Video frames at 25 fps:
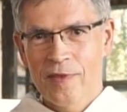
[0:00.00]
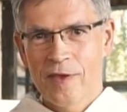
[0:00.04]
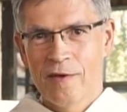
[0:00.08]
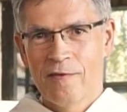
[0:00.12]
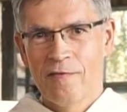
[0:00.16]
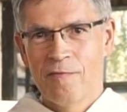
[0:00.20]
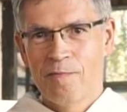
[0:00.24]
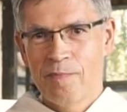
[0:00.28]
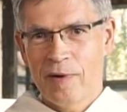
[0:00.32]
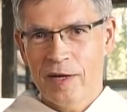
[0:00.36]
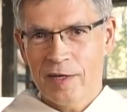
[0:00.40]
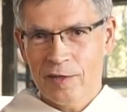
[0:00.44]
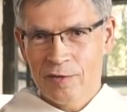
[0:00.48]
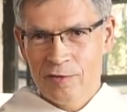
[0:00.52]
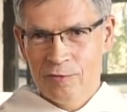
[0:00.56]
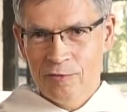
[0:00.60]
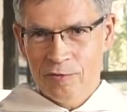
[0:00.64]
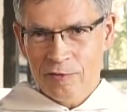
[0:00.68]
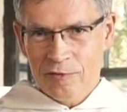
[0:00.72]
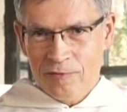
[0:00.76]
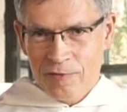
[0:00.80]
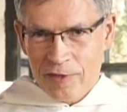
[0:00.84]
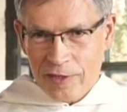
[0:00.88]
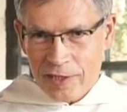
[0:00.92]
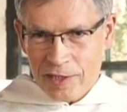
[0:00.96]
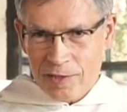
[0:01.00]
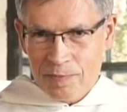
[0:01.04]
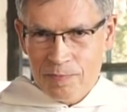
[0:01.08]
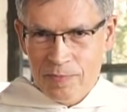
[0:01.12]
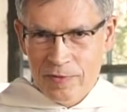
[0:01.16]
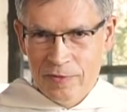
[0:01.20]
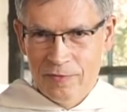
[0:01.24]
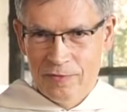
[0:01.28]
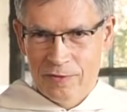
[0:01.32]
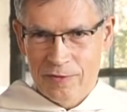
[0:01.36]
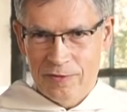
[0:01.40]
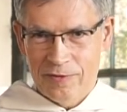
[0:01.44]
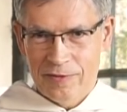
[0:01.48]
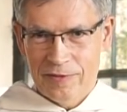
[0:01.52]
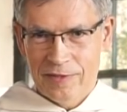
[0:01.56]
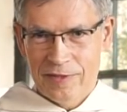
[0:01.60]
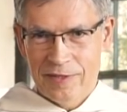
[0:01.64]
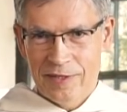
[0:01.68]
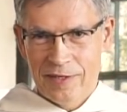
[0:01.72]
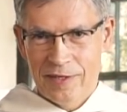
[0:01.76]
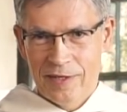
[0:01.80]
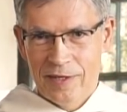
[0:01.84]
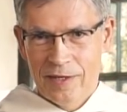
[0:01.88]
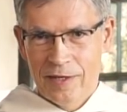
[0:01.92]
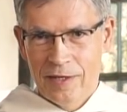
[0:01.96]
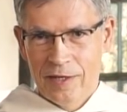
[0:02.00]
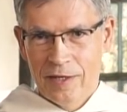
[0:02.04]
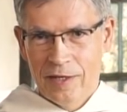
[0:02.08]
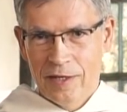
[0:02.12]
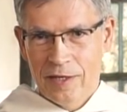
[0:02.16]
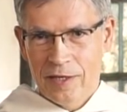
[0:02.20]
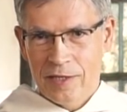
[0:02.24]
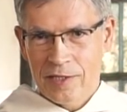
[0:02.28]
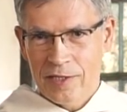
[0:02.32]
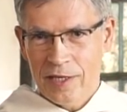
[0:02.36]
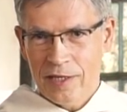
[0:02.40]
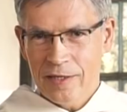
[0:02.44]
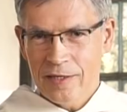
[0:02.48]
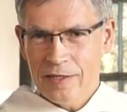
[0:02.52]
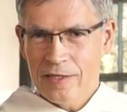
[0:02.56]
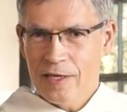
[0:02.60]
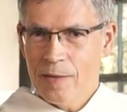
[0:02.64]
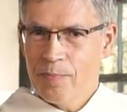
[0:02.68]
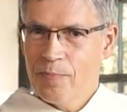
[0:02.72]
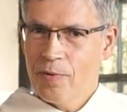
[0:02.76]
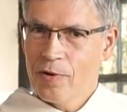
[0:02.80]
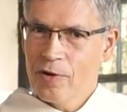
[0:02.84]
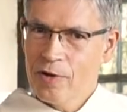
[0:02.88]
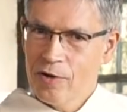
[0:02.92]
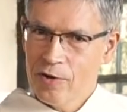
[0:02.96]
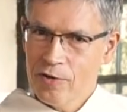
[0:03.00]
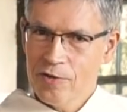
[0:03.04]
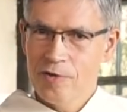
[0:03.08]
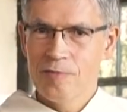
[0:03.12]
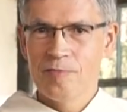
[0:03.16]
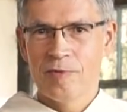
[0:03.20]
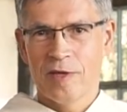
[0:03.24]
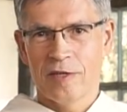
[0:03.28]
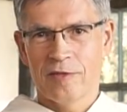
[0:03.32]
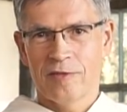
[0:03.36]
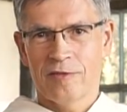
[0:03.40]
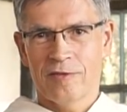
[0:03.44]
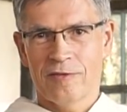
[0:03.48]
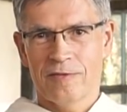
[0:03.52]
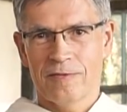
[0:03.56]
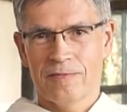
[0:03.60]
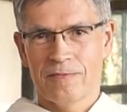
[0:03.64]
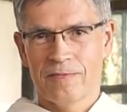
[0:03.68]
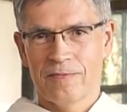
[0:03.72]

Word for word: w parku otwierasz piwo. Stary, niepokoi mnie to.